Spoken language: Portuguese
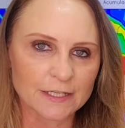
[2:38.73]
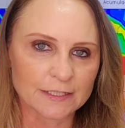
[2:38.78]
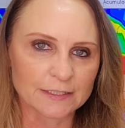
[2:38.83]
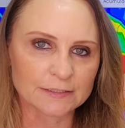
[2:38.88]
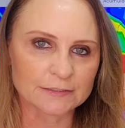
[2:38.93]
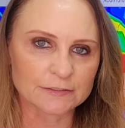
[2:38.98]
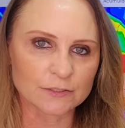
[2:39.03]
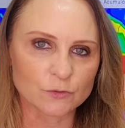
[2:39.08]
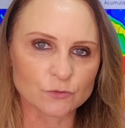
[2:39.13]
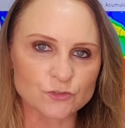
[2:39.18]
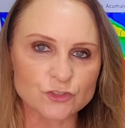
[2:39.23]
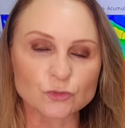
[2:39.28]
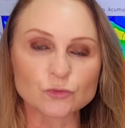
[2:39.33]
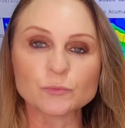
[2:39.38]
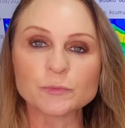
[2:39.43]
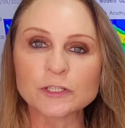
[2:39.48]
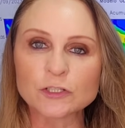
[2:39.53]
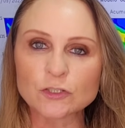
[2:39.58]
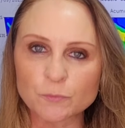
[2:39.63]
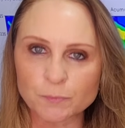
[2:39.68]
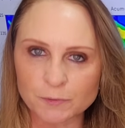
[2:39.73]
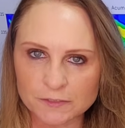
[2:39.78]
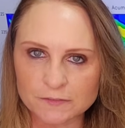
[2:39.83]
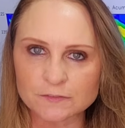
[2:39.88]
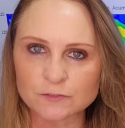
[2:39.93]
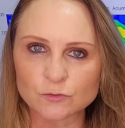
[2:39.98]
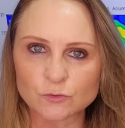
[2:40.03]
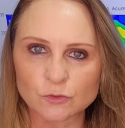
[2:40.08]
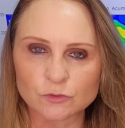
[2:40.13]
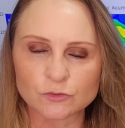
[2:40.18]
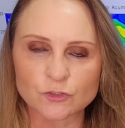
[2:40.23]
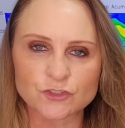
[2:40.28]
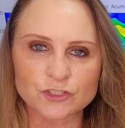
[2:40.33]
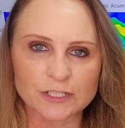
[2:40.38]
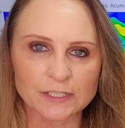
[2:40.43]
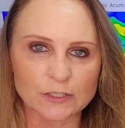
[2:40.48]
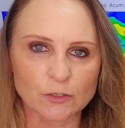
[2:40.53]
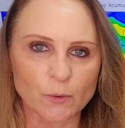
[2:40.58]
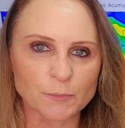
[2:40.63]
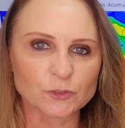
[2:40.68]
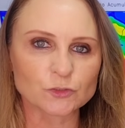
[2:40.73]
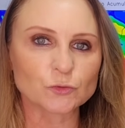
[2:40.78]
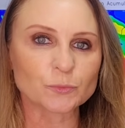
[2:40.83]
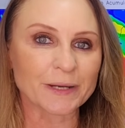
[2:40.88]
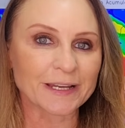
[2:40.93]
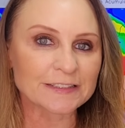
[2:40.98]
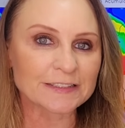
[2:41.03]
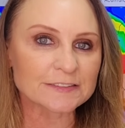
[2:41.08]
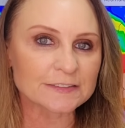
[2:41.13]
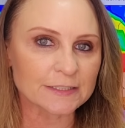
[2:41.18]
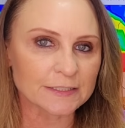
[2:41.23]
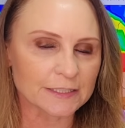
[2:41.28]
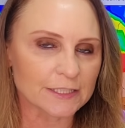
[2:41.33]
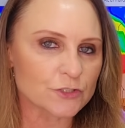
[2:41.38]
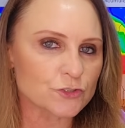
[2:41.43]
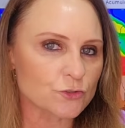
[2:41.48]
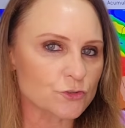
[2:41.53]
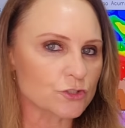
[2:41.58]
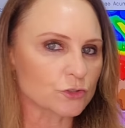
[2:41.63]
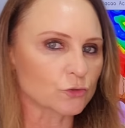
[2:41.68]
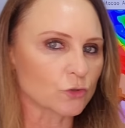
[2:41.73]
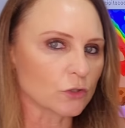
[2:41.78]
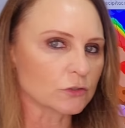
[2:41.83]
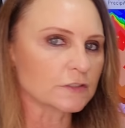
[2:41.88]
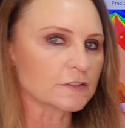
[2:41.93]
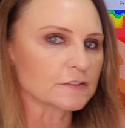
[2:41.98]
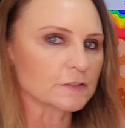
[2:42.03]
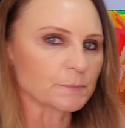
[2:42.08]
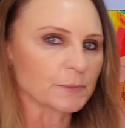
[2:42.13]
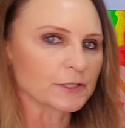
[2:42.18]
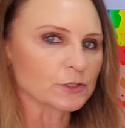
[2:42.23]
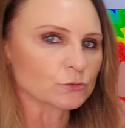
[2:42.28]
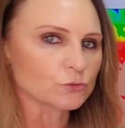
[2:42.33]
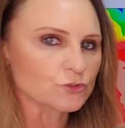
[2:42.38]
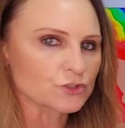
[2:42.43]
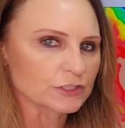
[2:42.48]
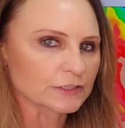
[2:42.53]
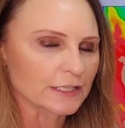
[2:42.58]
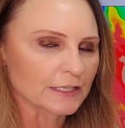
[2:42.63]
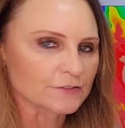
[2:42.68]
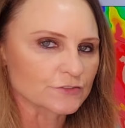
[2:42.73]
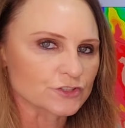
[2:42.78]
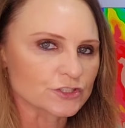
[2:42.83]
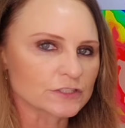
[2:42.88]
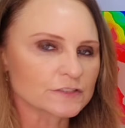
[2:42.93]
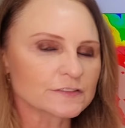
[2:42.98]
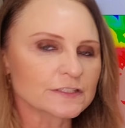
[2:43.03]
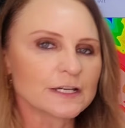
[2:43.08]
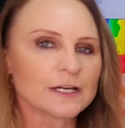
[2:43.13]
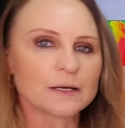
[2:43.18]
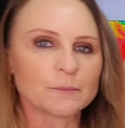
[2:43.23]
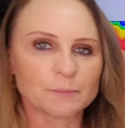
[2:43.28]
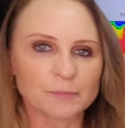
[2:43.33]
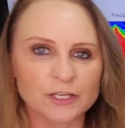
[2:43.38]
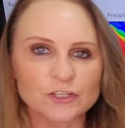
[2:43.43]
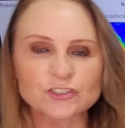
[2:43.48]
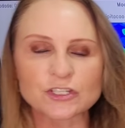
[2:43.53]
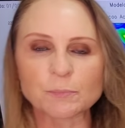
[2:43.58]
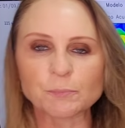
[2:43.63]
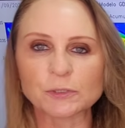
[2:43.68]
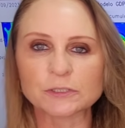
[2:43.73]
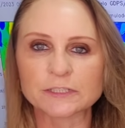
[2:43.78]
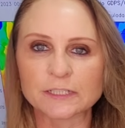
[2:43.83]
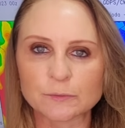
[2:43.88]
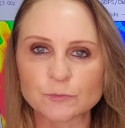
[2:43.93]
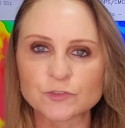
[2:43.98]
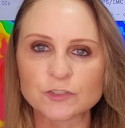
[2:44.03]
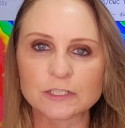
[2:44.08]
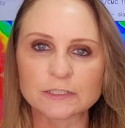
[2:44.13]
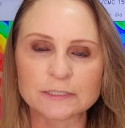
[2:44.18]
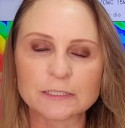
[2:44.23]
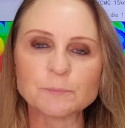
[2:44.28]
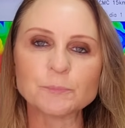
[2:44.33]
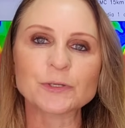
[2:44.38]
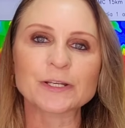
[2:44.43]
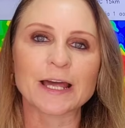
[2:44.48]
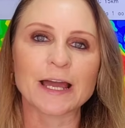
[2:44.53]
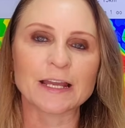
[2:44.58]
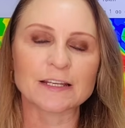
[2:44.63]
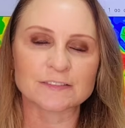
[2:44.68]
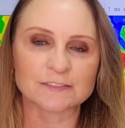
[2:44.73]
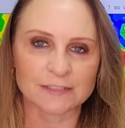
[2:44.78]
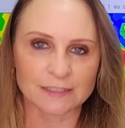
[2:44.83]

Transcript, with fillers: Então, de domingo para segunda, eu diria que é o momento mais crítico de todo esse período de 10 dias, mas já poderemos ter temporais.